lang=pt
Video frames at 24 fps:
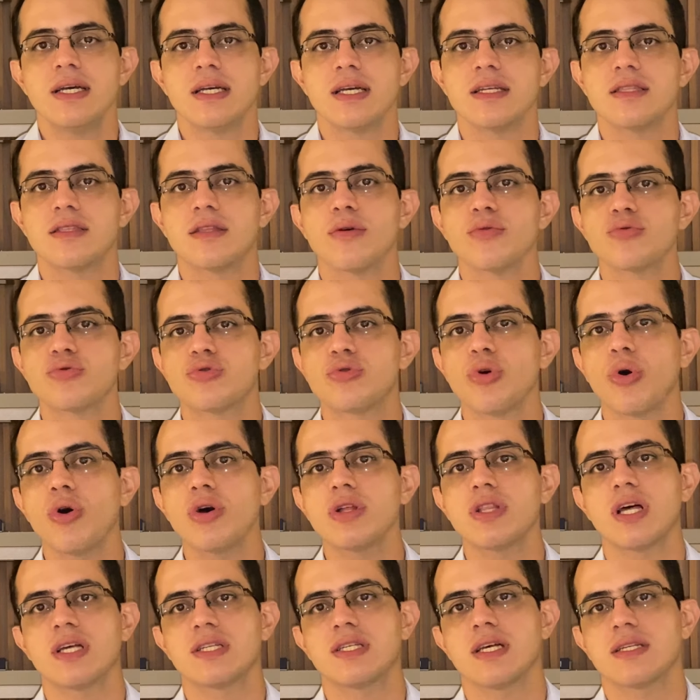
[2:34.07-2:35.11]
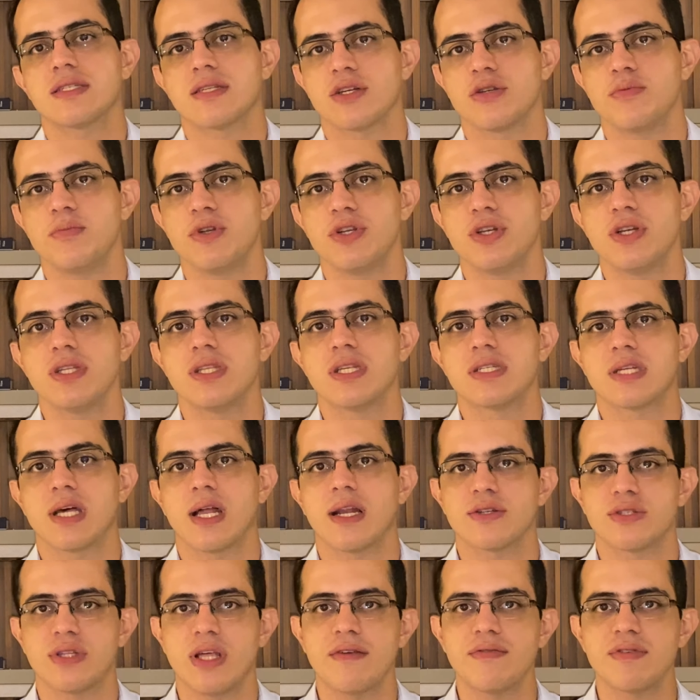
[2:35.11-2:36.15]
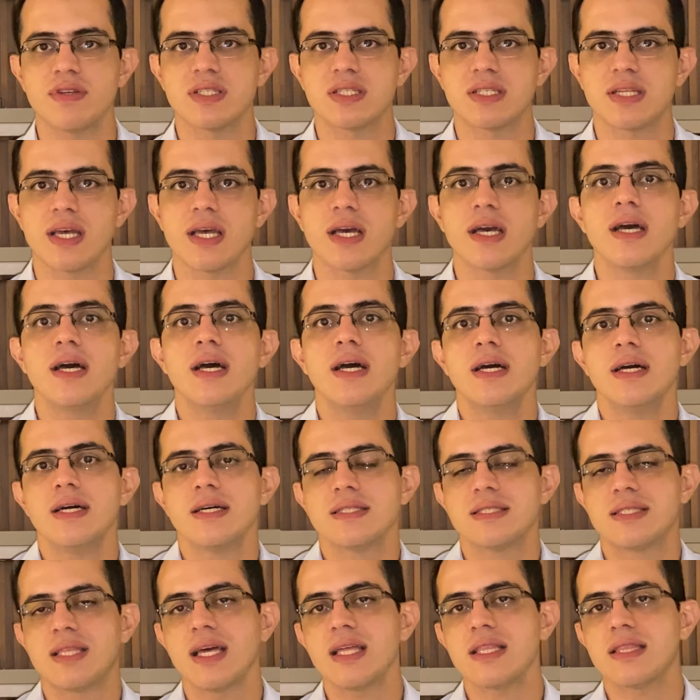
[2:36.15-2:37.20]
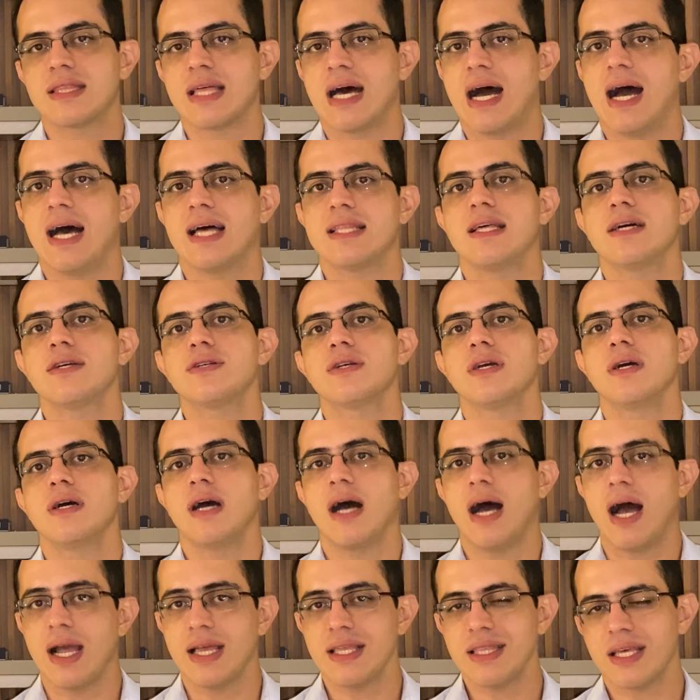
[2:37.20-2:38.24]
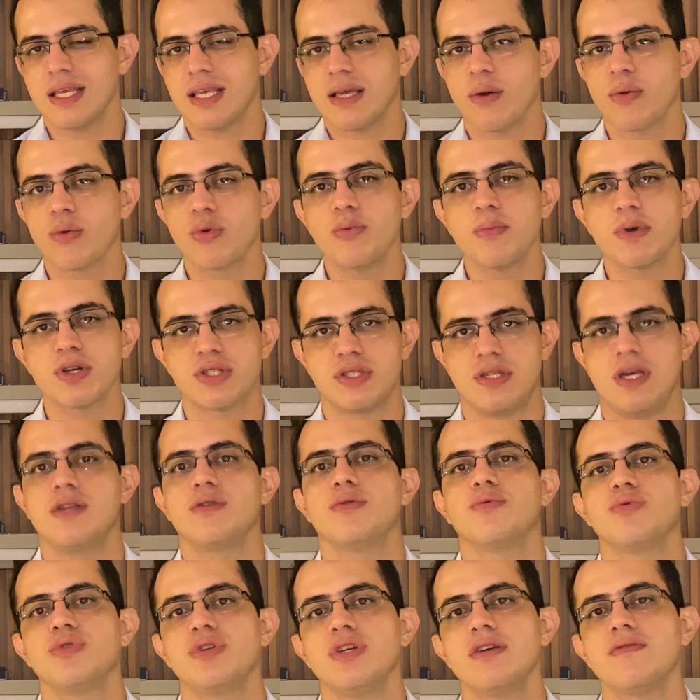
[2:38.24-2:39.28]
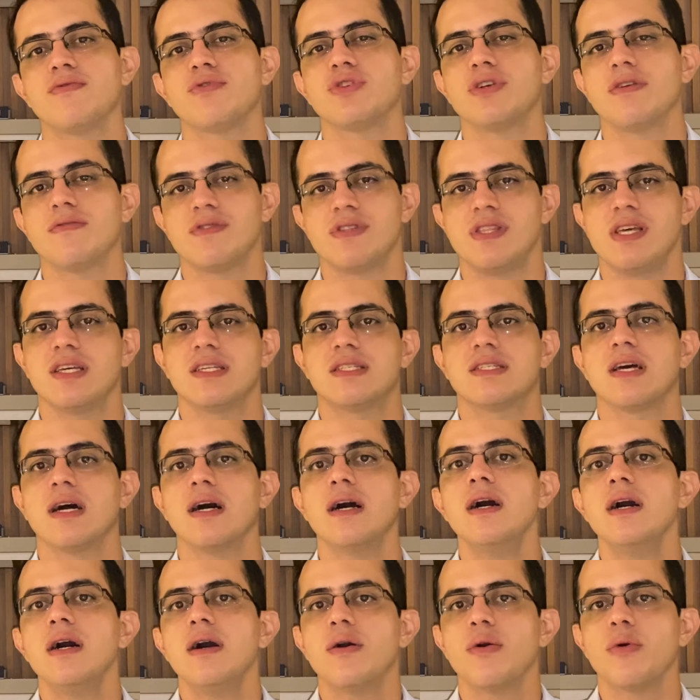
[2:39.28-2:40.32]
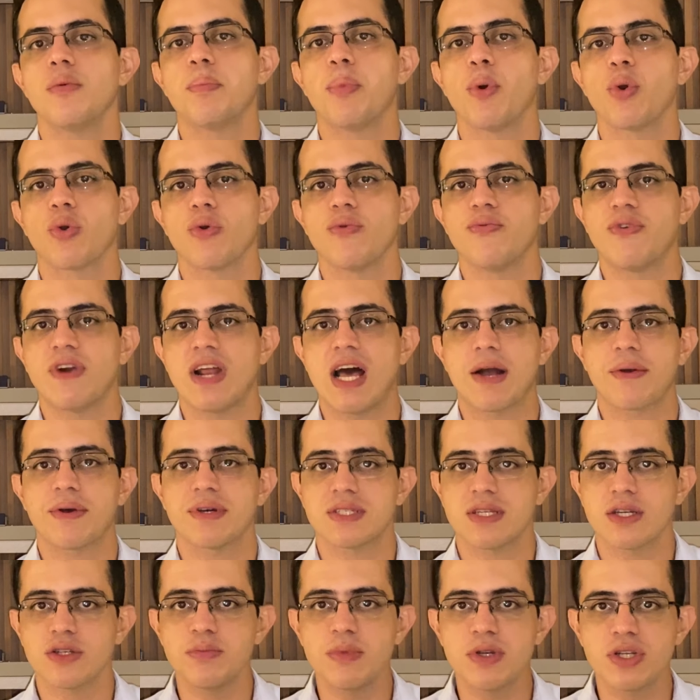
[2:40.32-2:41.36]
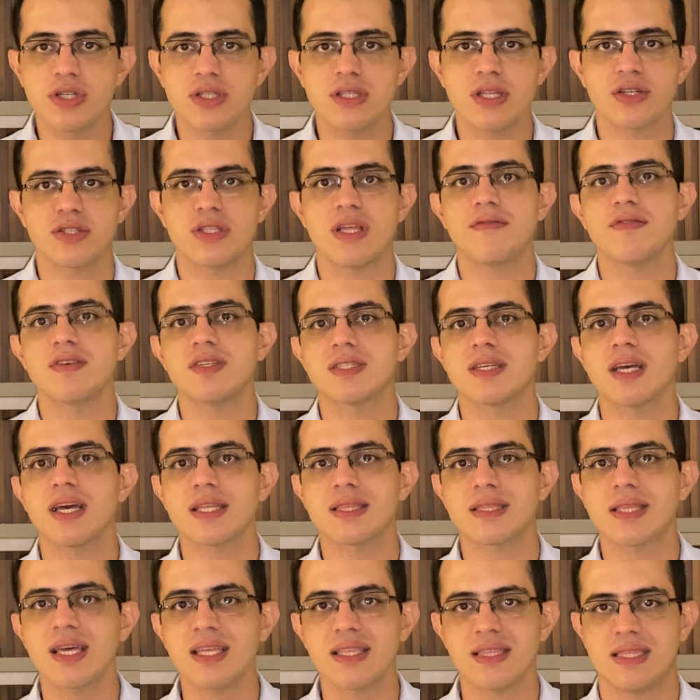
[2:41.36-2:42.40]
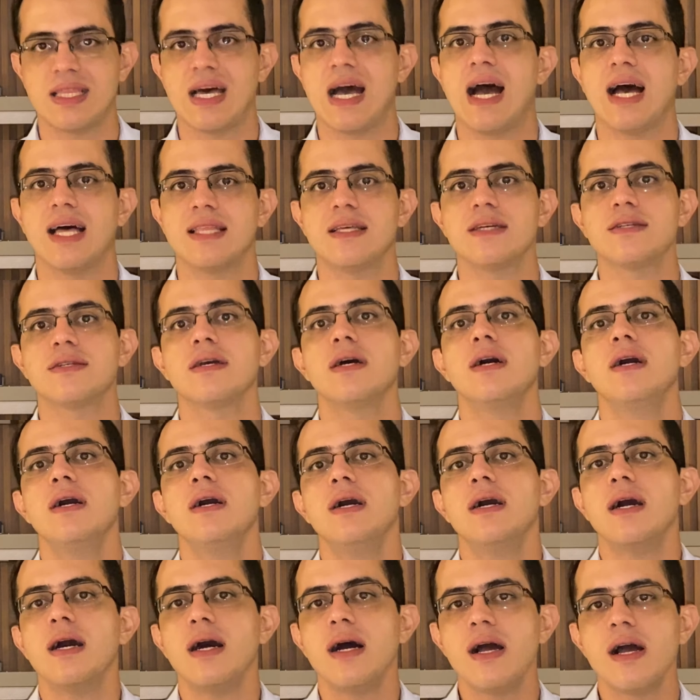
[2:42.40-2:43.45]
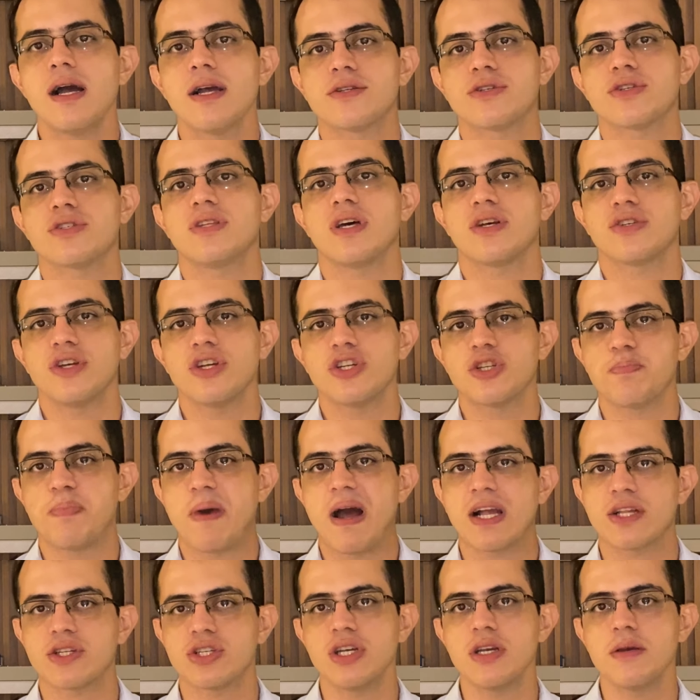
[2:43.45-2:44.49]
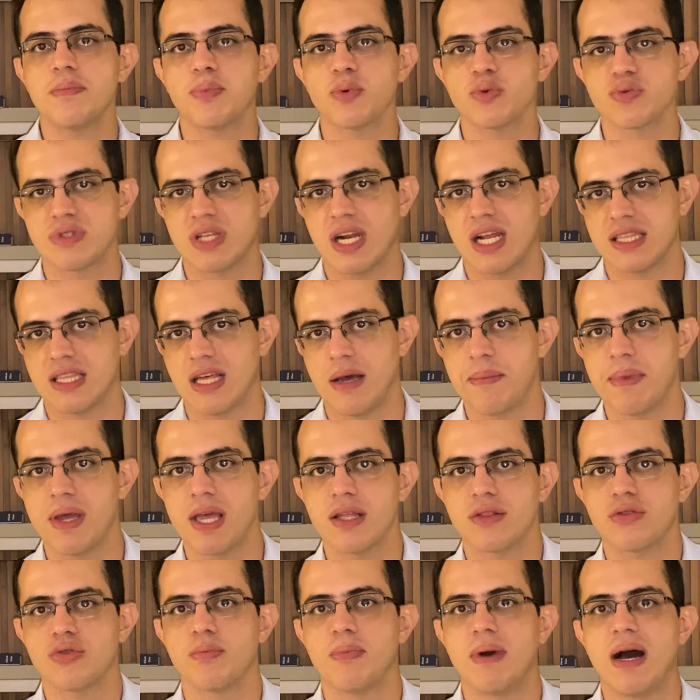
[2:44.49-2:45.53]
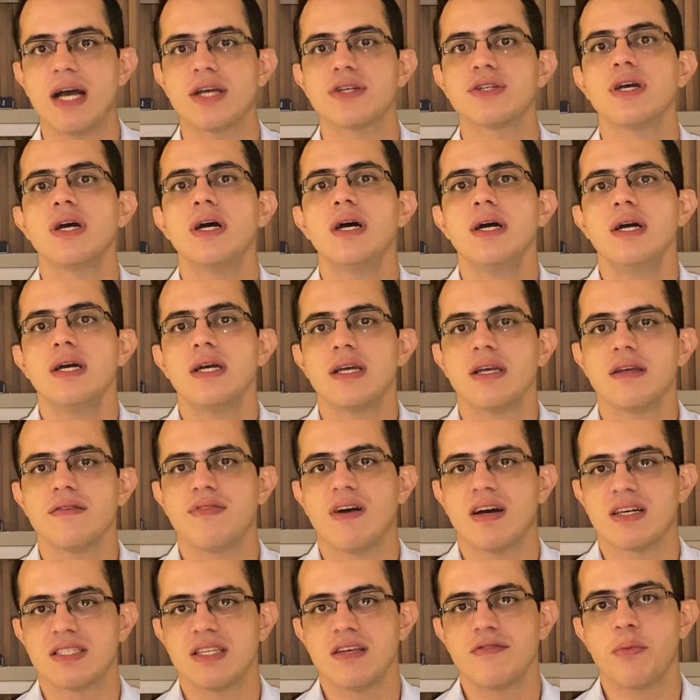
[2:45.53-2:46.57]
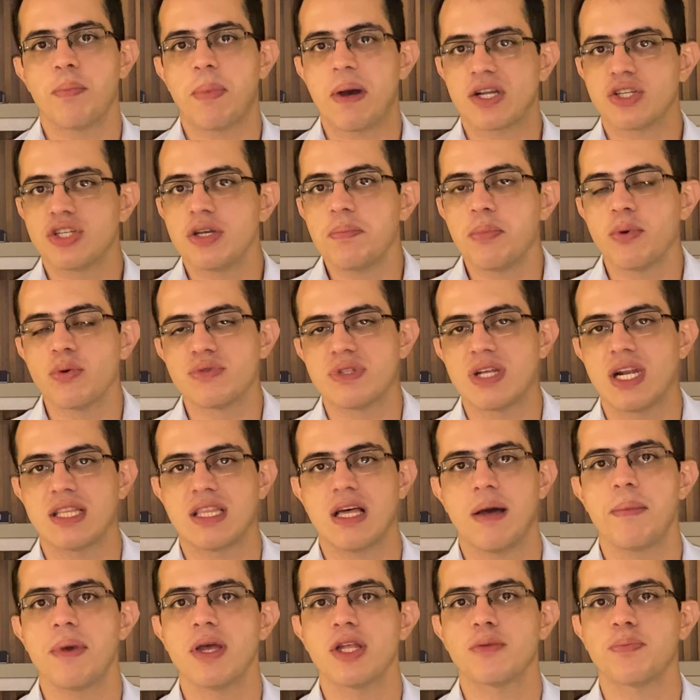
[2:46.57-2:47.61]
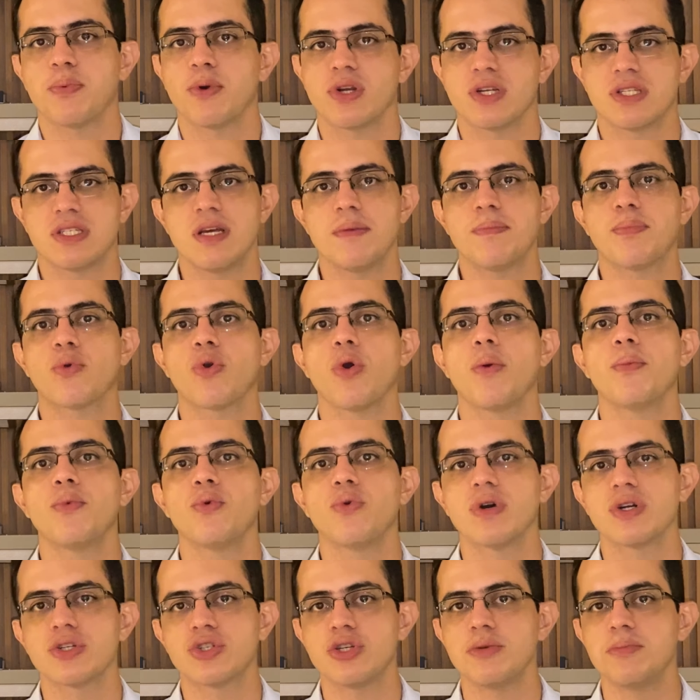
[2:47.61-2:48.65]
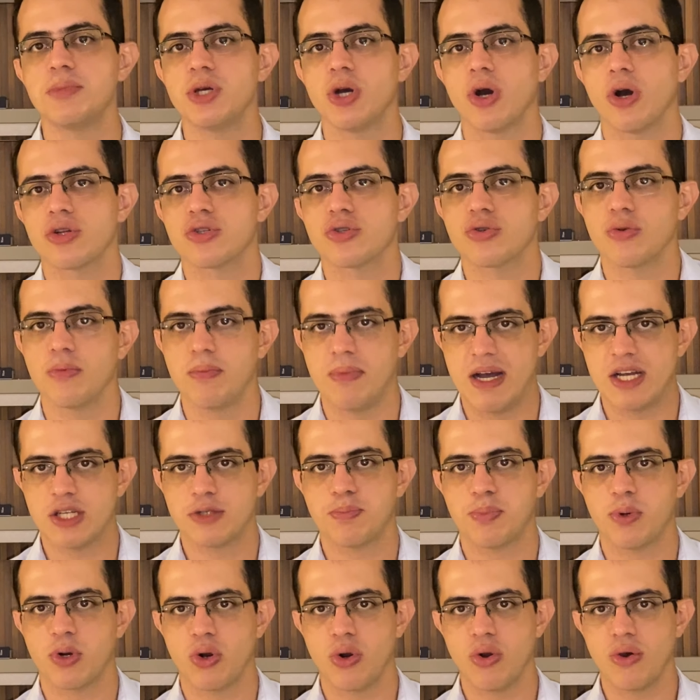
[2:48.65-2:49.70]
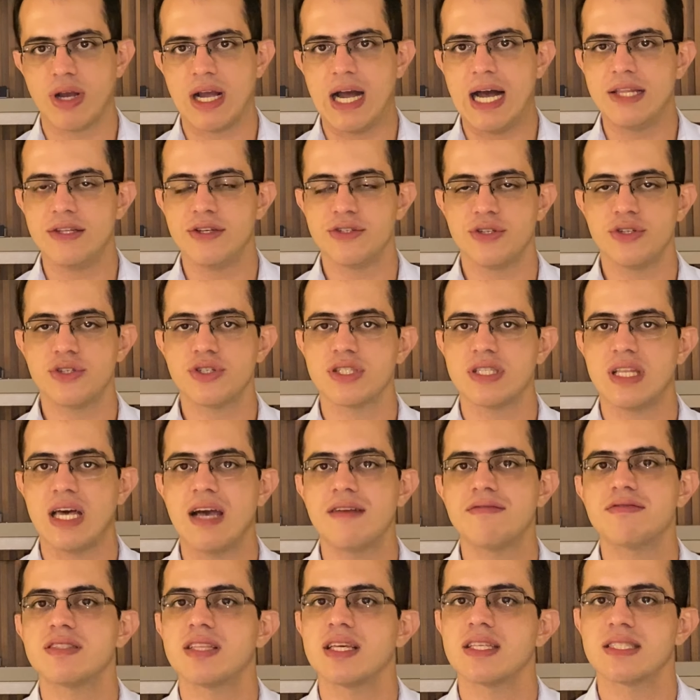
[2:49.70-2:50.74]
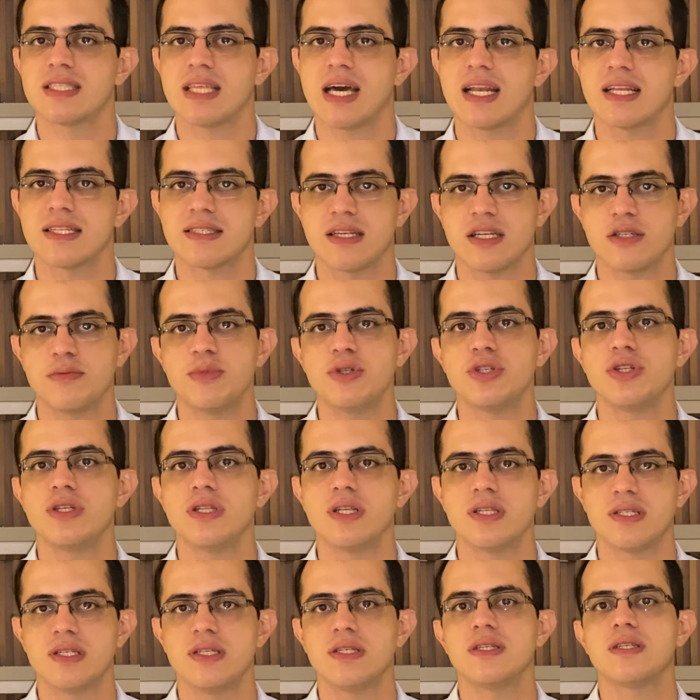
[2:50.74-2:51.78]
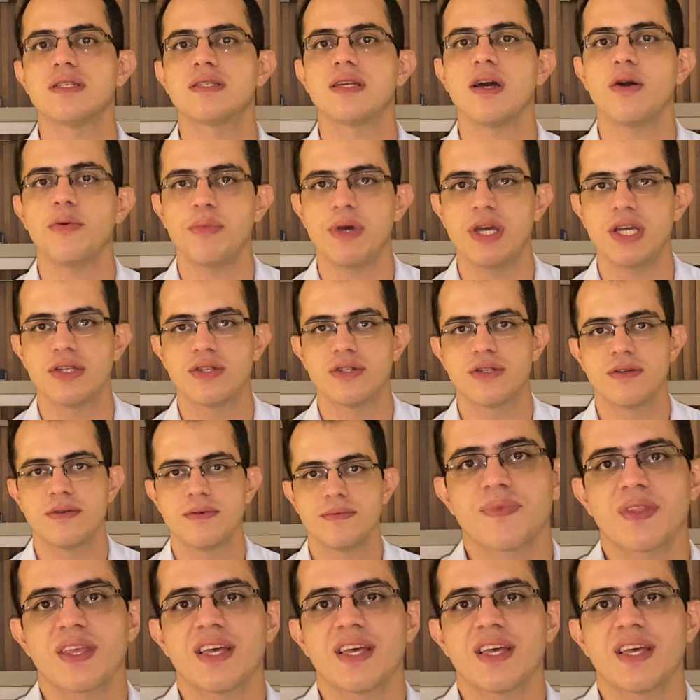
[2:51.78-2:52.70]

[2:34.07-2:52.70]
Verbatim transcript: Então todas essas medidas elas devem ser tentadas, ainda que algumas tenham um nível de evidência um pouco fraco, essas medidas devem ser tentadas antes da gente partir para um tratamento mais invasivo partir para um tratamento, por exemplo, como um antibiótico mais prolongado. A gente deve tentar essas medidas inicialmente.